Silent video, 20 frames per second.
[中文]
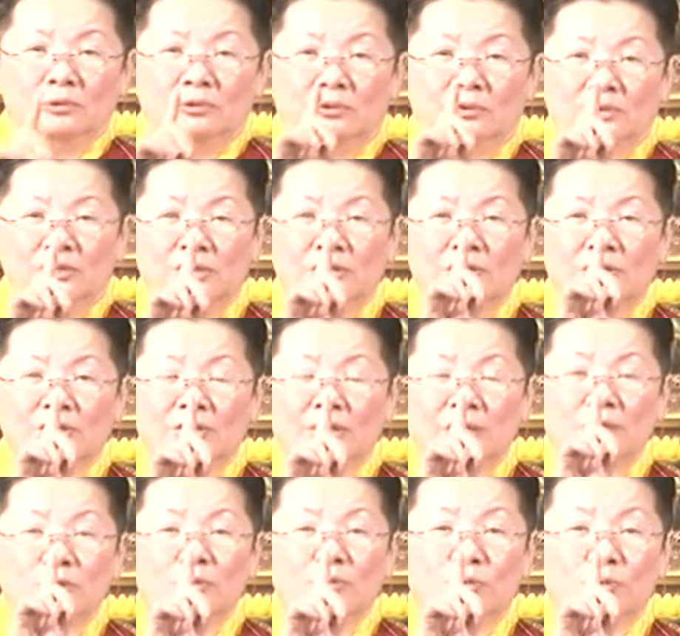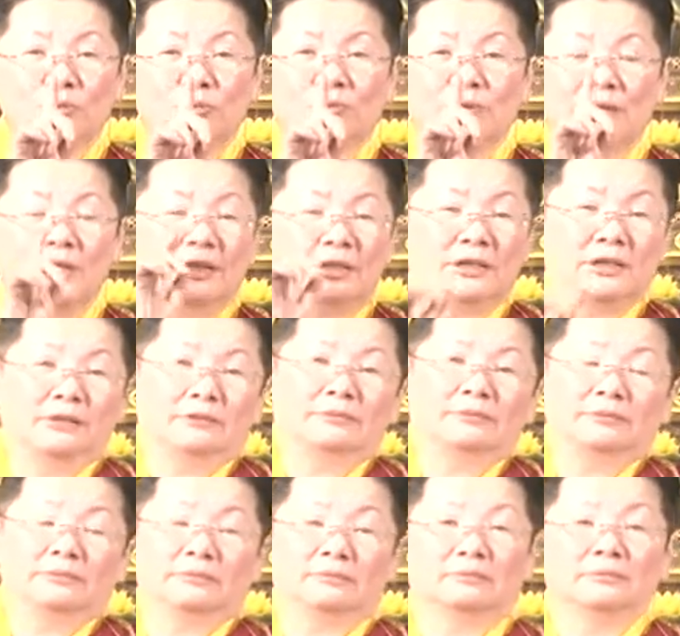资深孤立的，
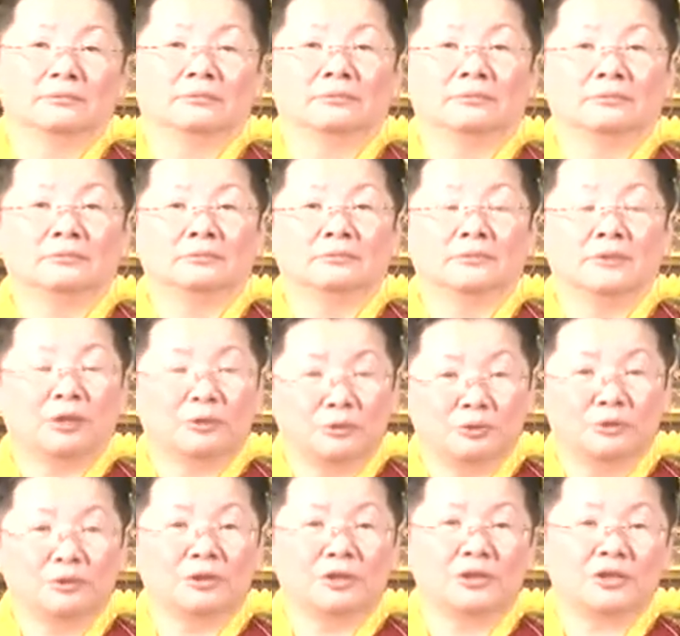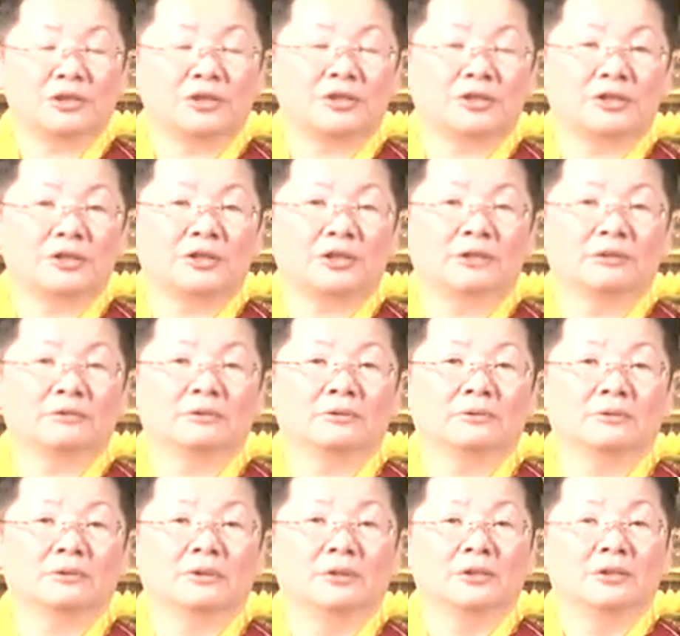要做这些事业，
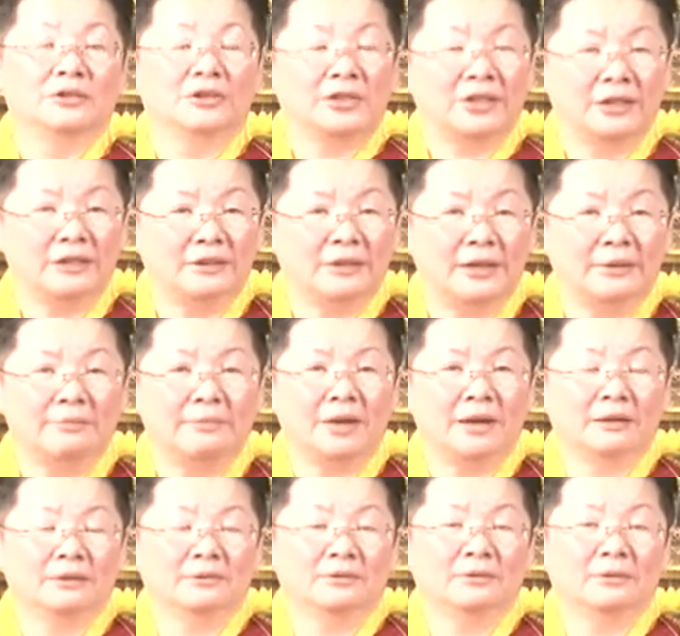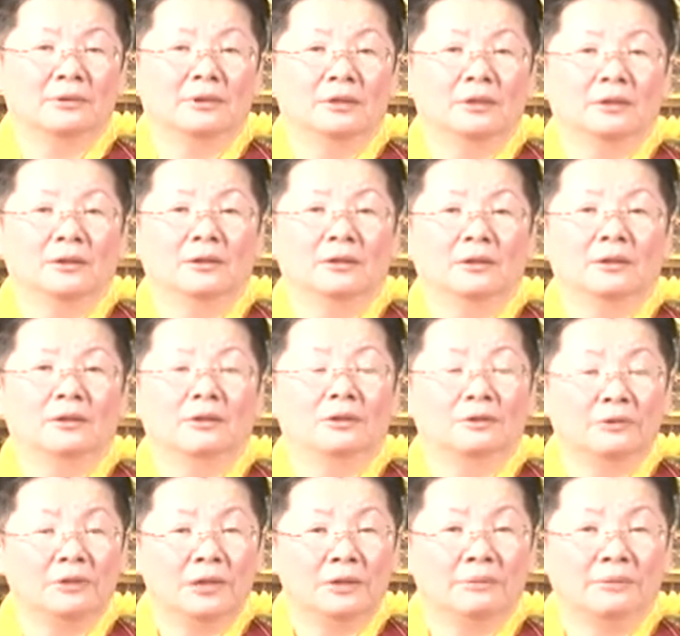简单嘛，
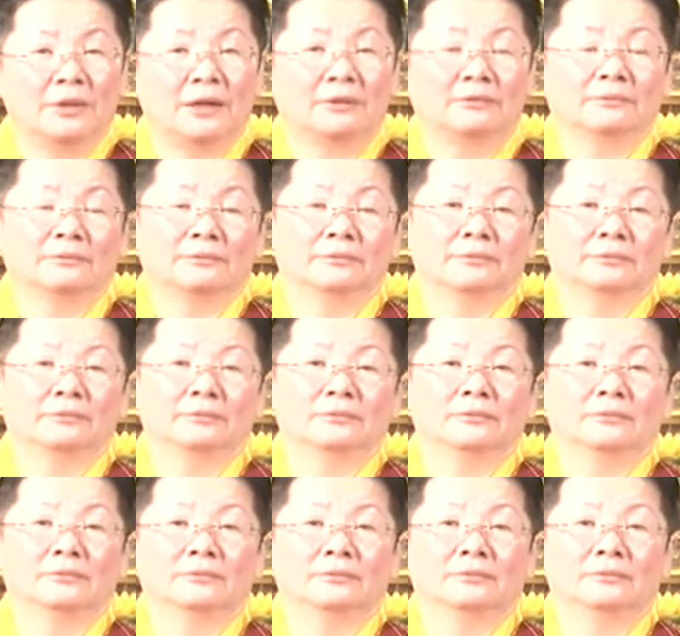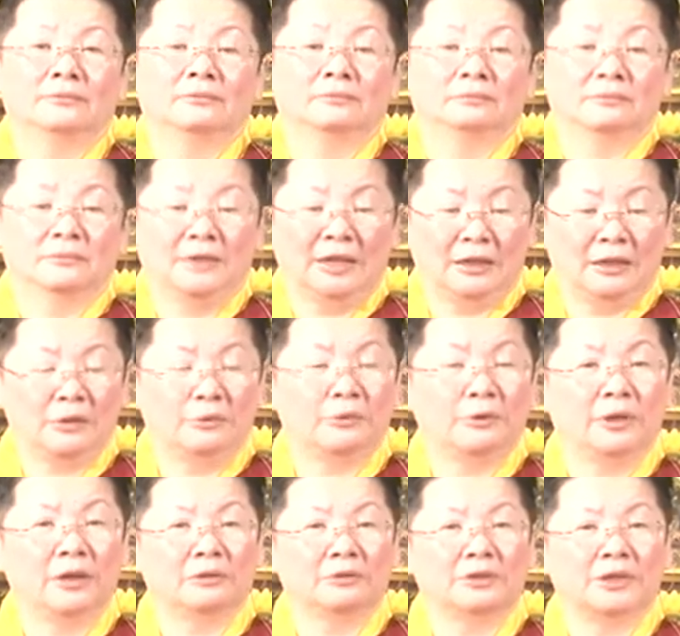容易嘛？当然
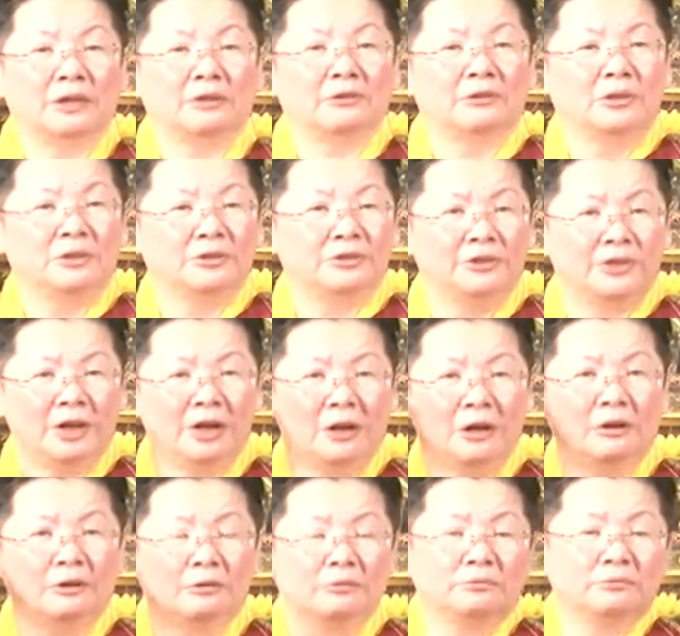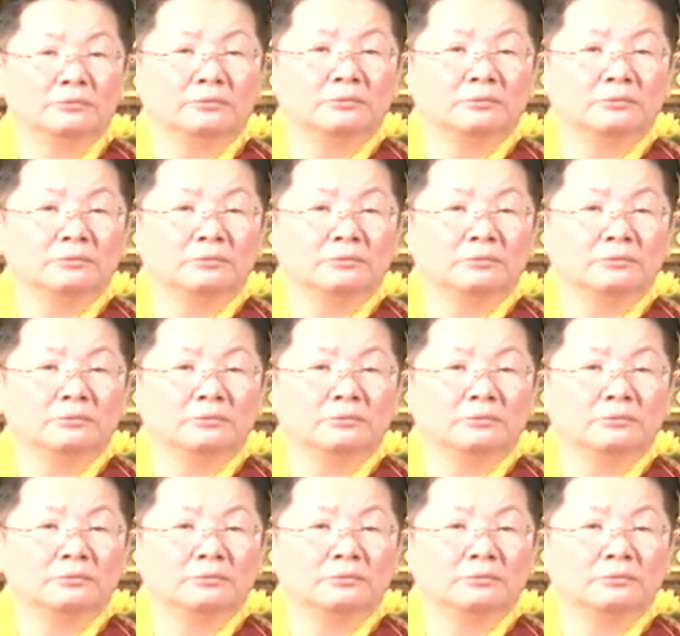我要讲，要，